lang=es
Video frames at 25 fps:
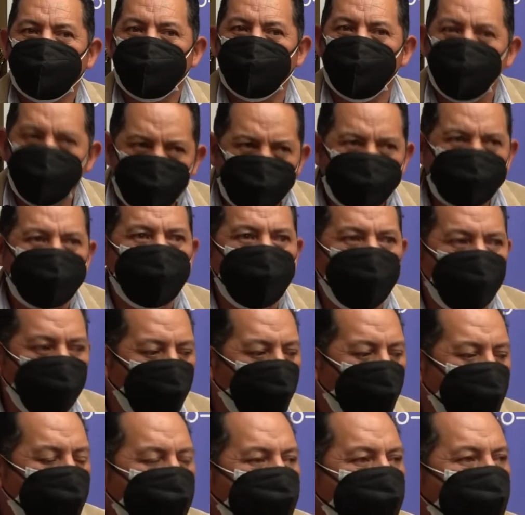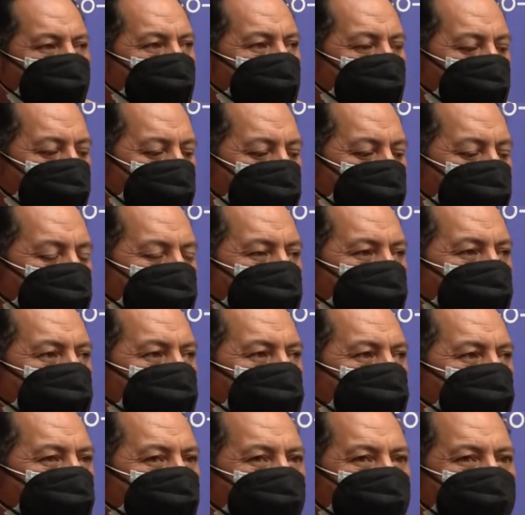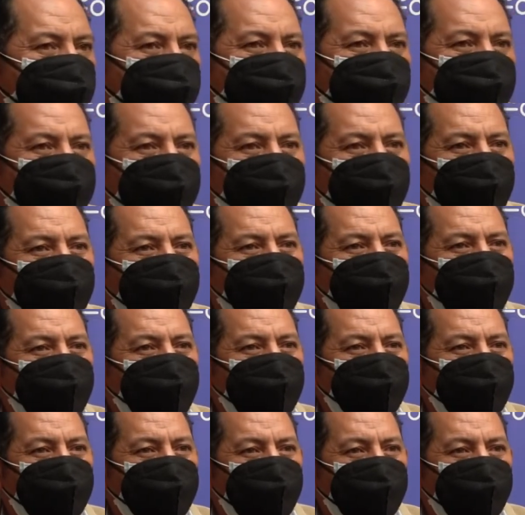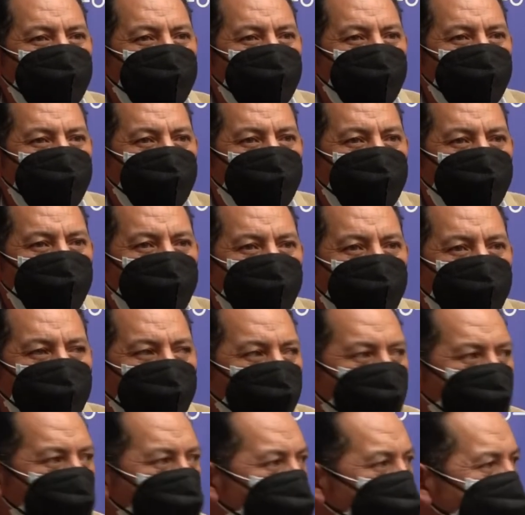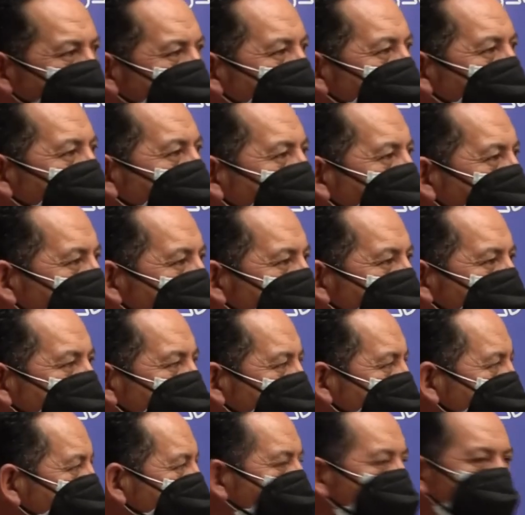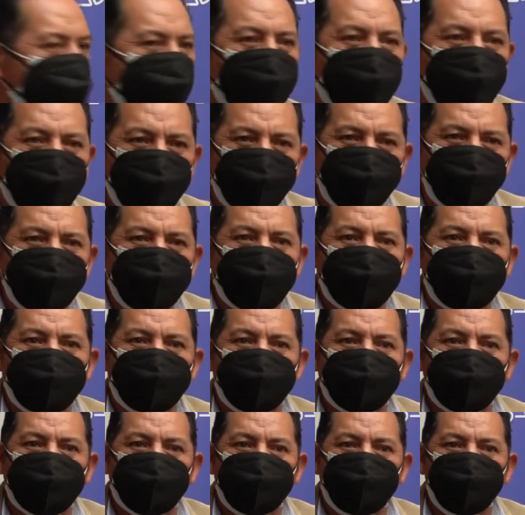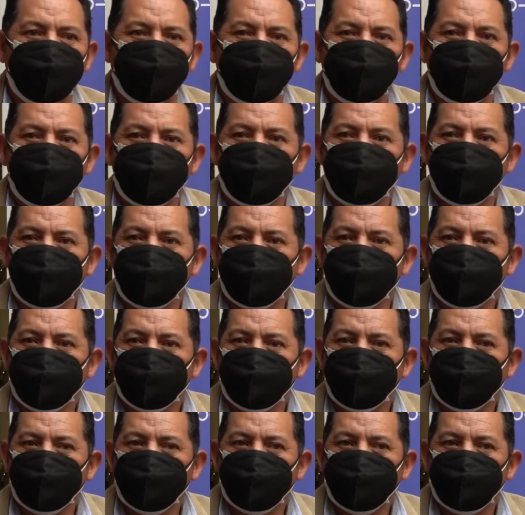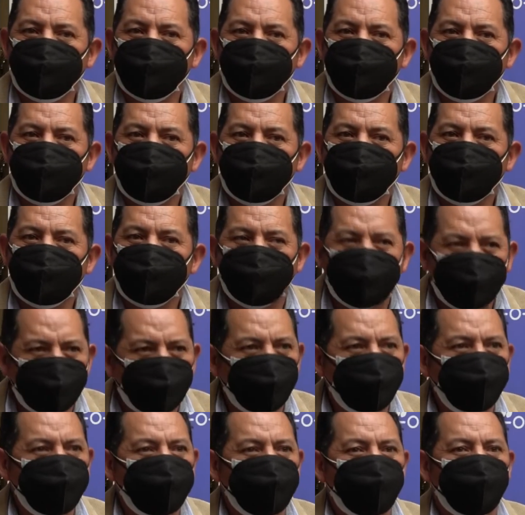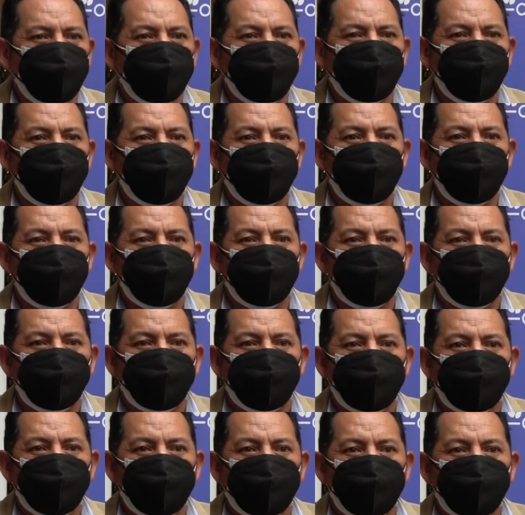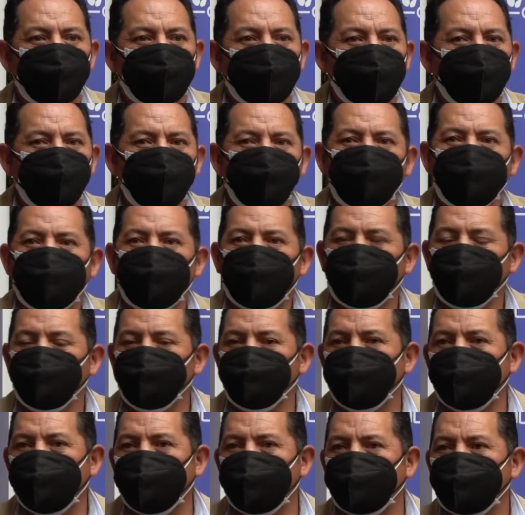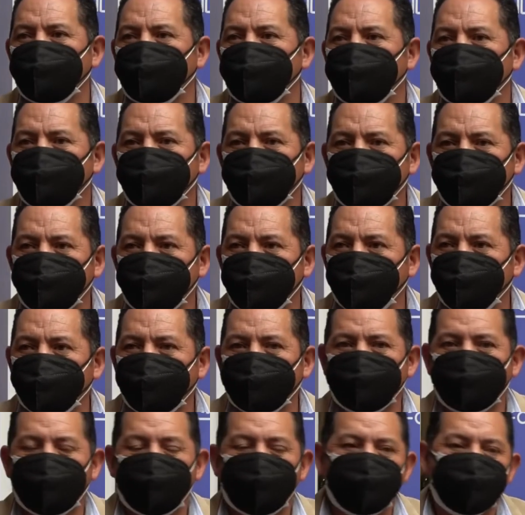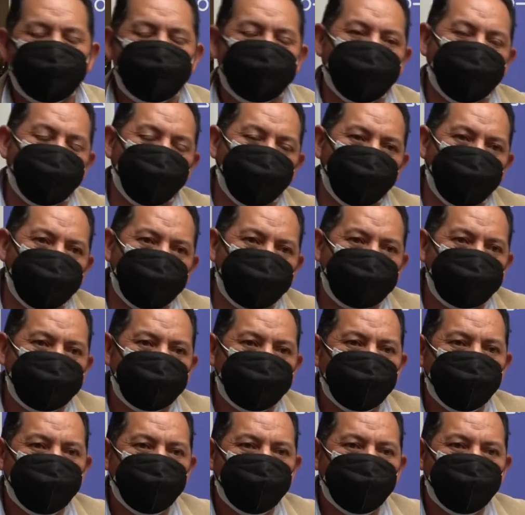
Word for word: cómo se encuentra su personal, cómo se encuentra sus estados financieros. Qué gusto, qué gusto encontrar cifras alentadoras,